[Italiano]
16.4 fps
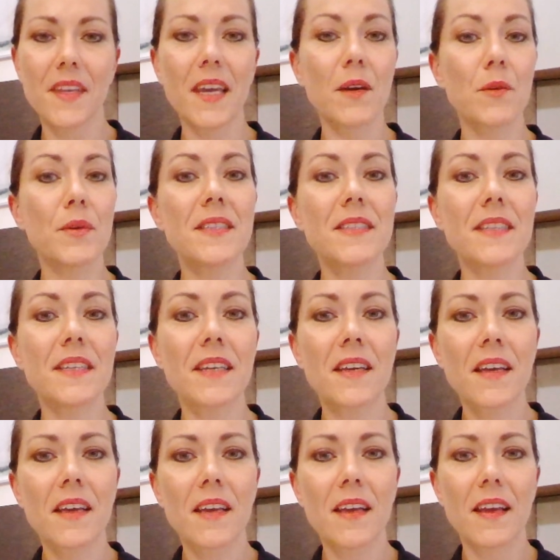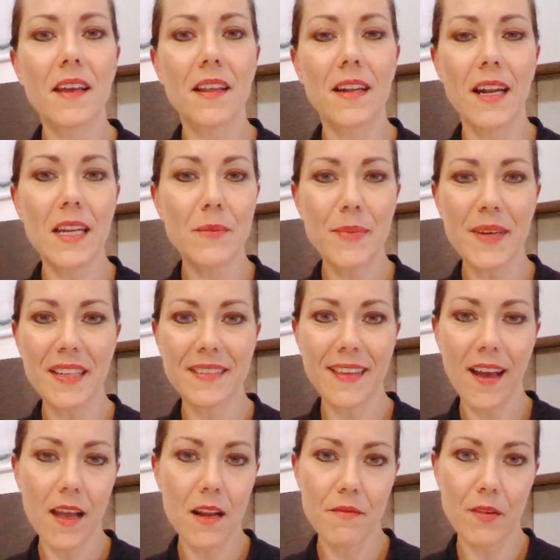e quindi eh, la
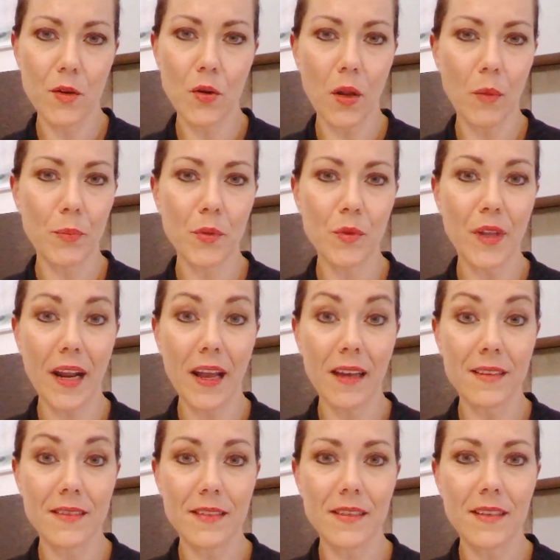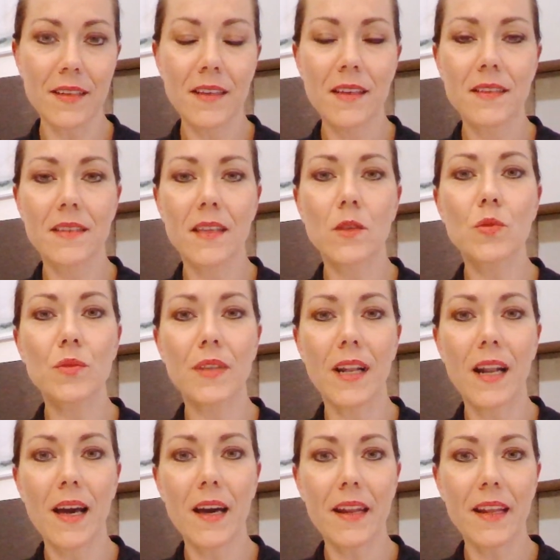libertà è il valore più grande da
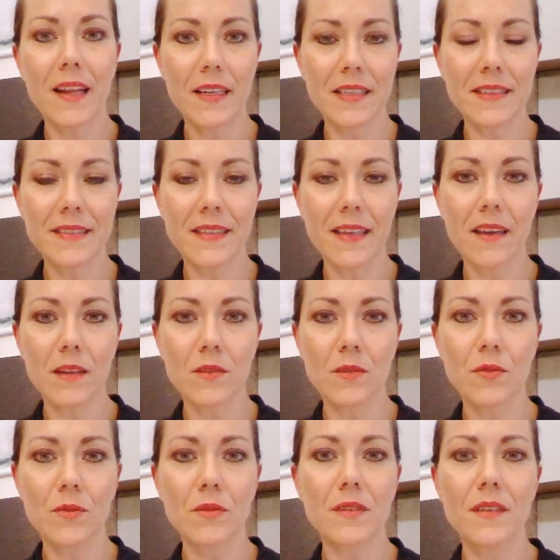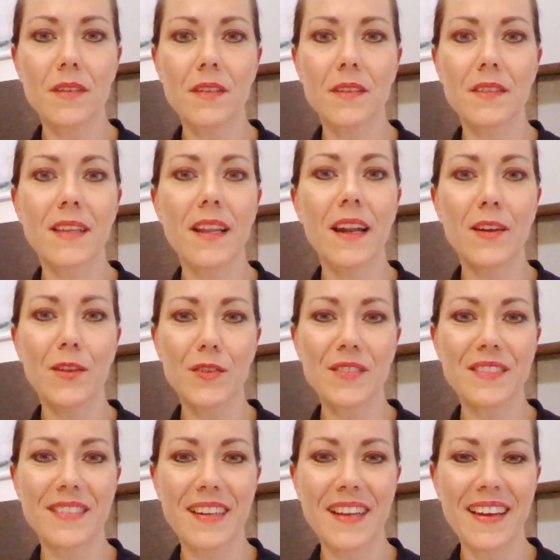tutelare all'interno eh, della,
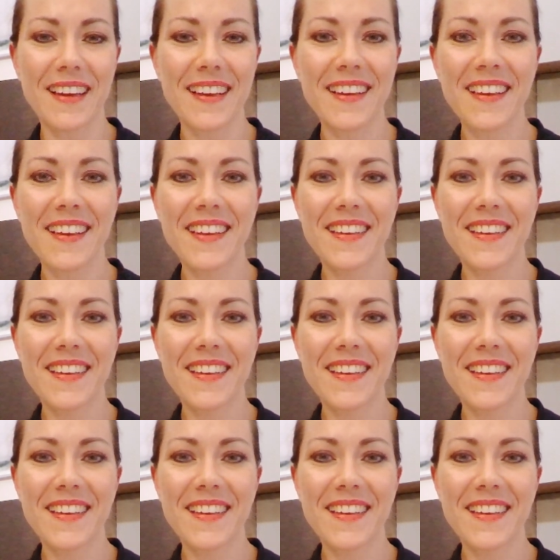nostra,